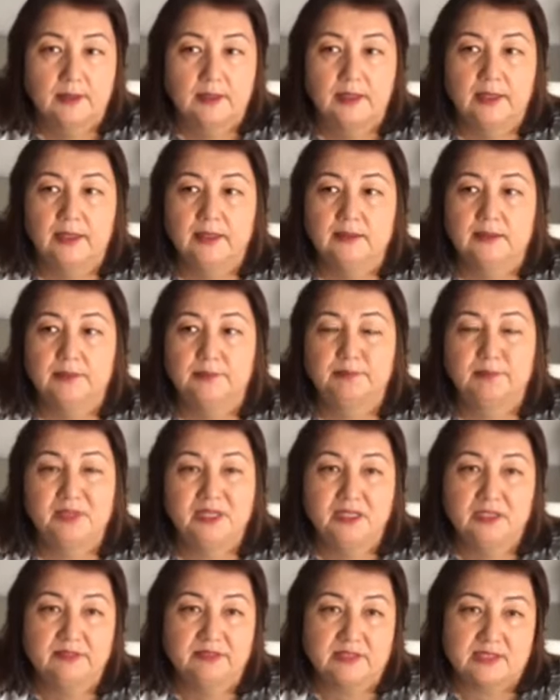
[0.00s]
Это
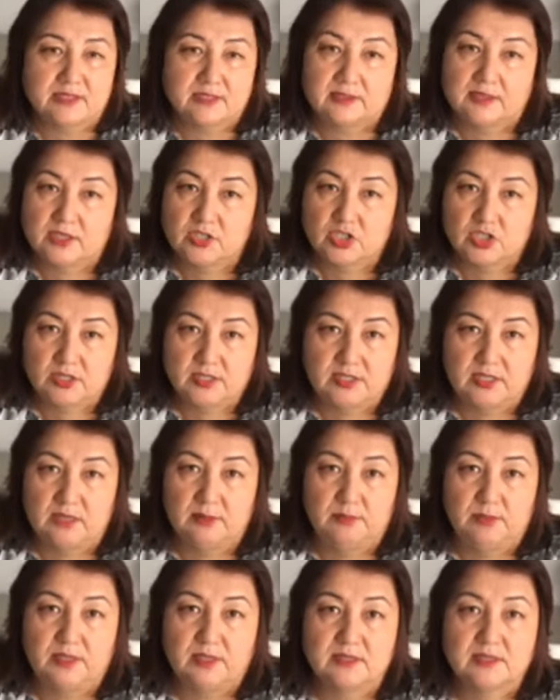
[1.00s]
битва за наши
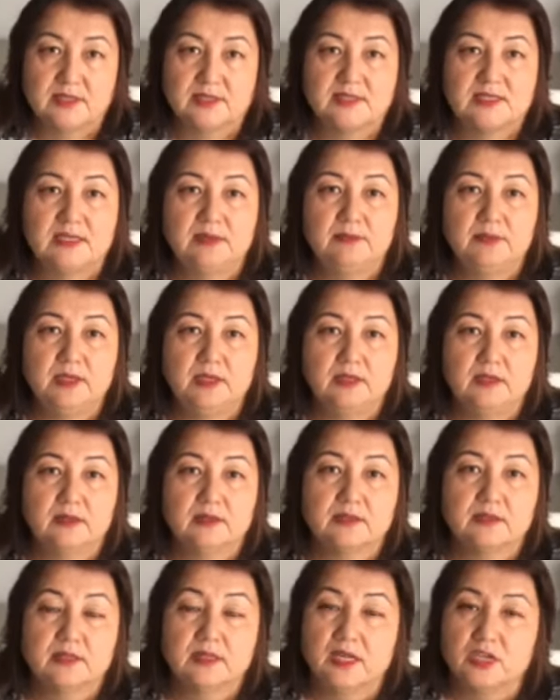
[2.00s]
семьи, за семьи
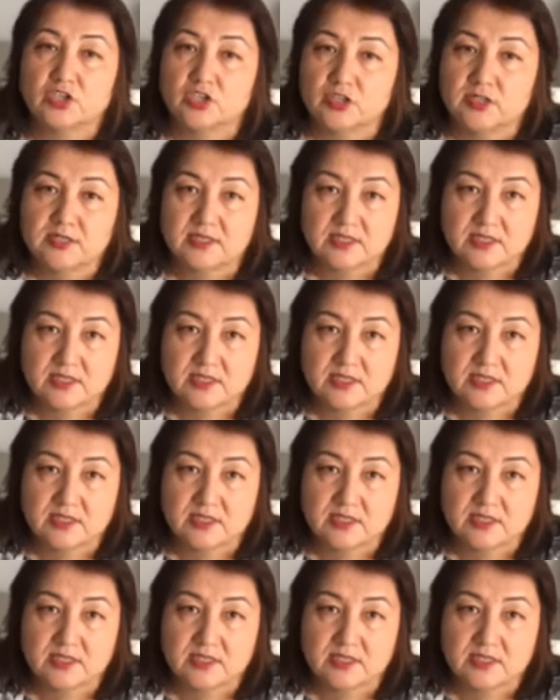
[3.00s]
наши,